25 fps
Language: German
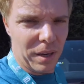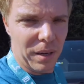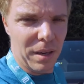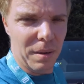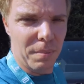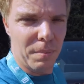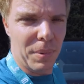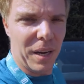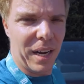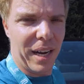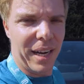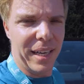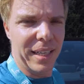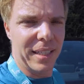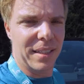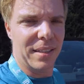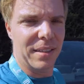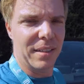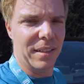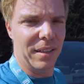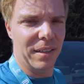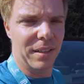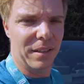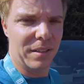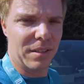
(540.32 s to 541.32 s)
oder im Bereich
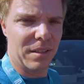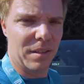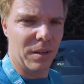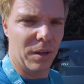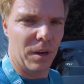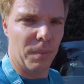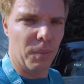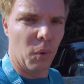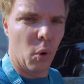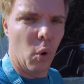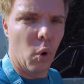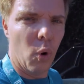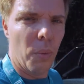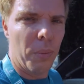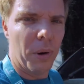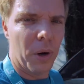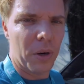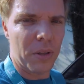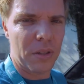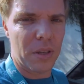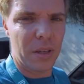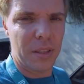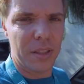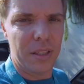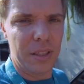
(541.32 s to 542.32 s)
des ähm,
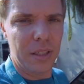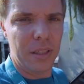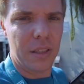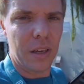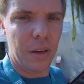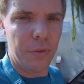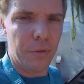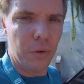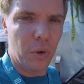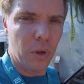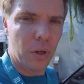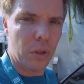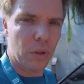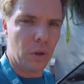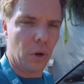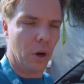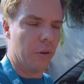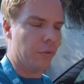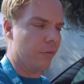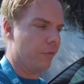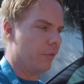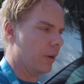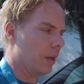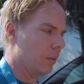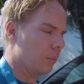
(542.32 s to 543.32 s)
Rohbaus, die dafür
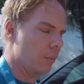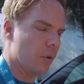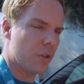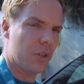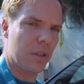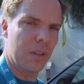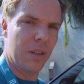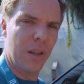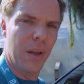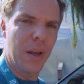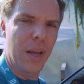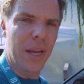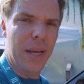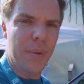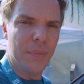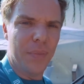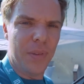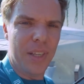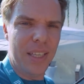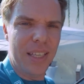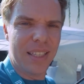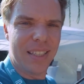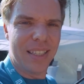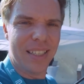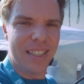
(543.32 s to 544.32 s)
getroffen werden müssen,
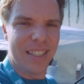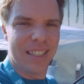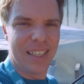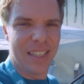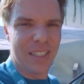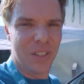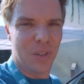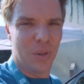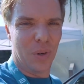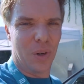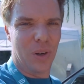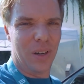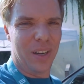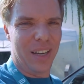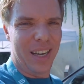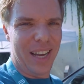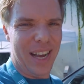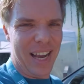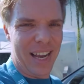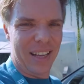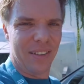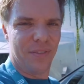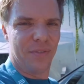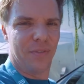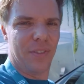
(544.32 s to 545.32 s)
die sind dann doch
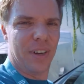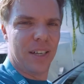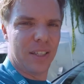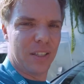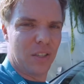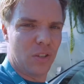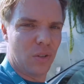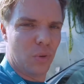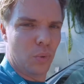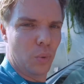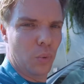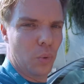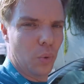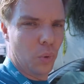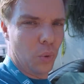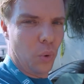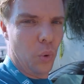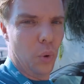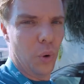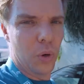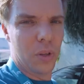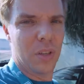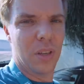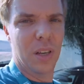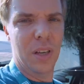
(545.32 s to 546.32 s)
etwas zu
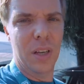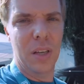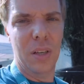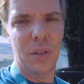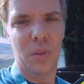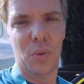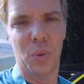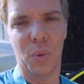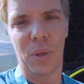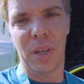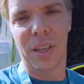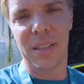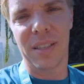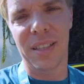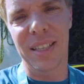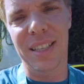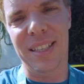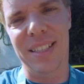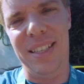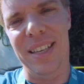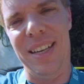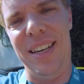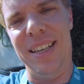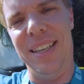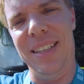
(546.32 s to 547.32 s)
groß, so dass
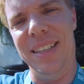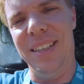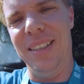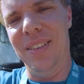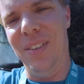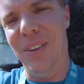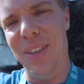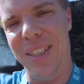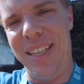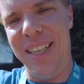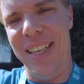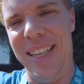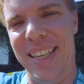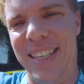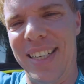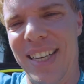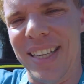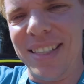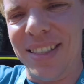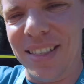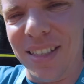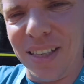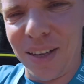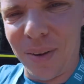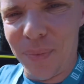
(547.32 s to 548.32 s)
ich sage, okay,
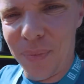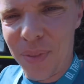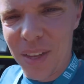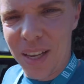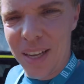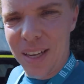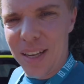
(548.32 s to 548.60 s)
das hier,